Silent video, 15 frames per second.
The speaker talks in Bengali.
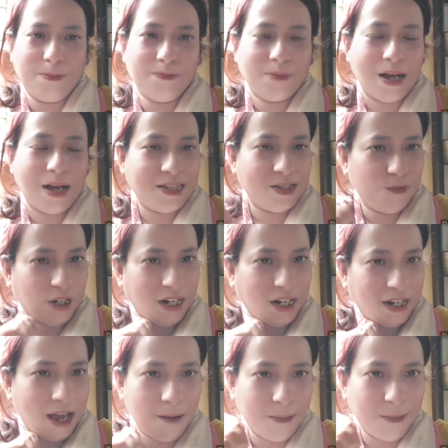ভাজা
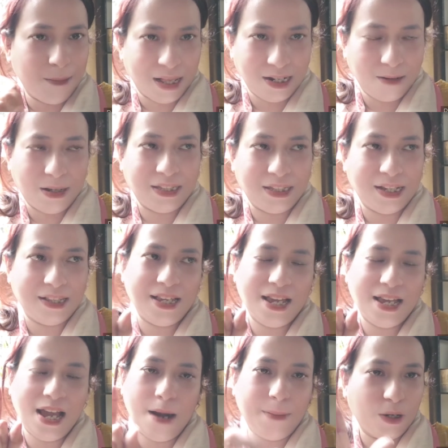মুগের ডাল মাছের মাথা
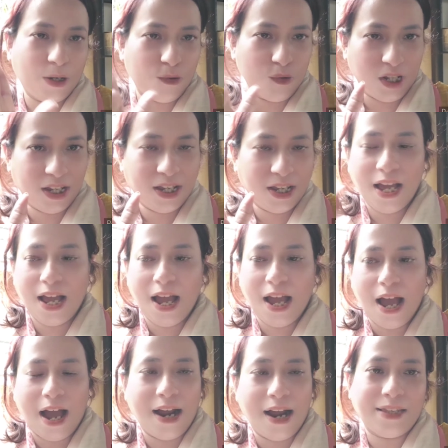দিয়ে আর বেগুনি
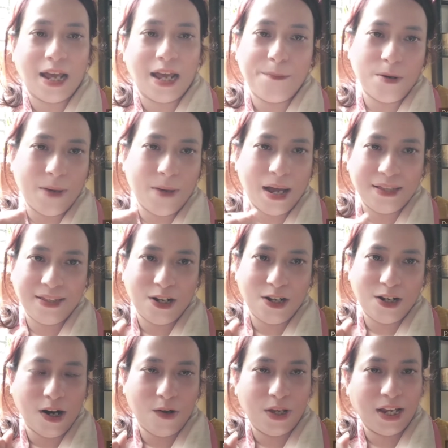আর তারপর মায়াদি
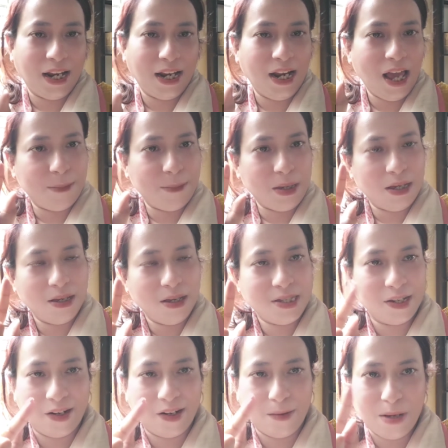করা হয়ে গেলে আমি
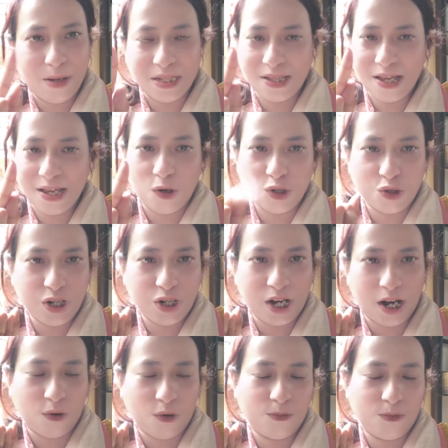চিংড়ি মাছ দিয়ে কচুর
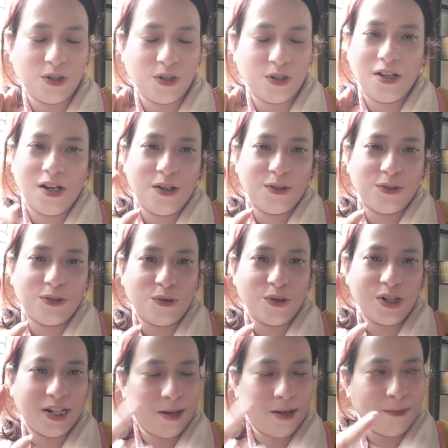শাক করব। তো
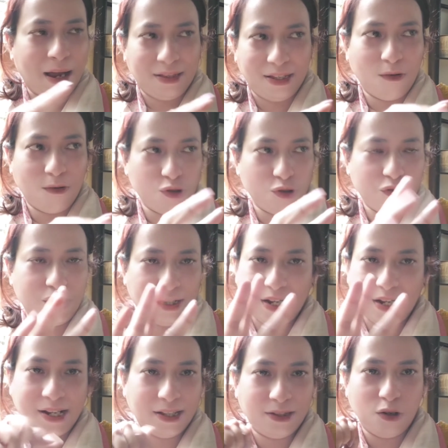সেটা মায়াদি কচুর
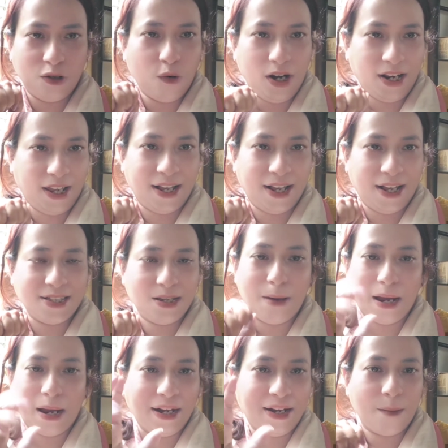শাকটা সেদ্ধ করে রেখে গেছে
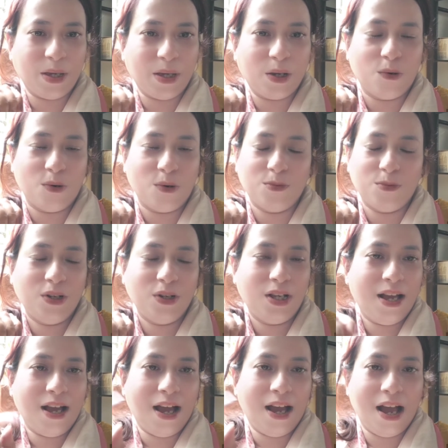বাকিটা আমি করব।
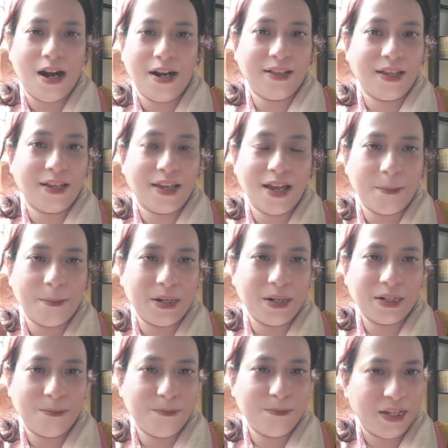আর এদিকে আরবান
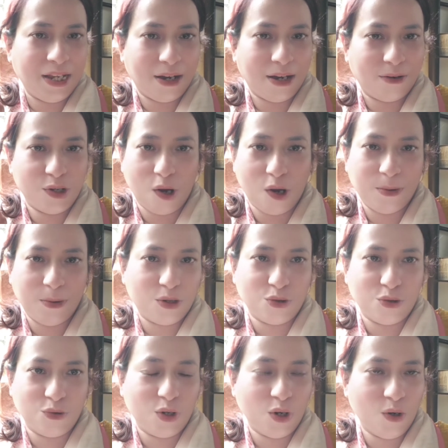কোম্পানি এখন সবে তো
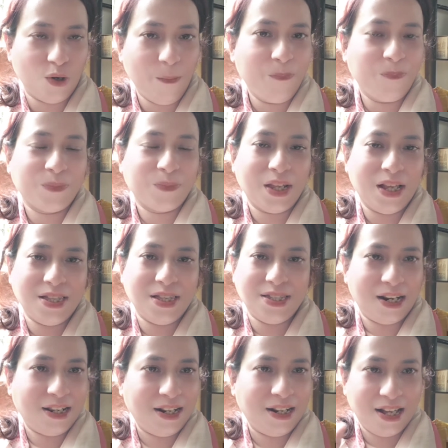ঢুকলো
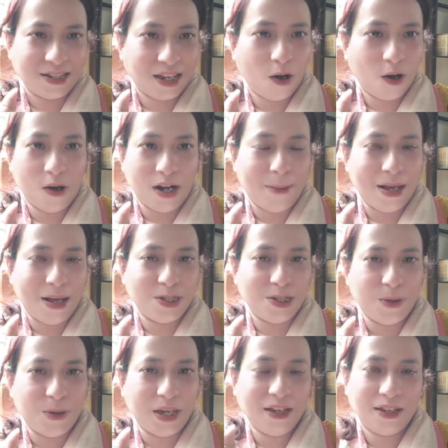জানি না আজকে কটা
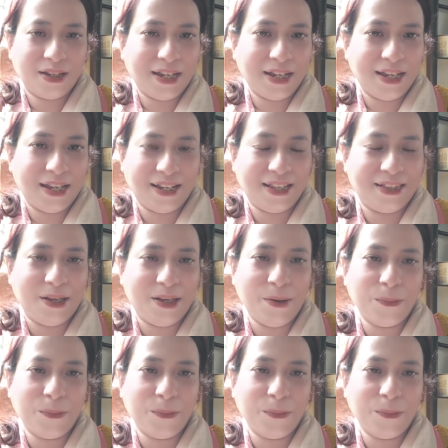বাজবে খেতে খেতে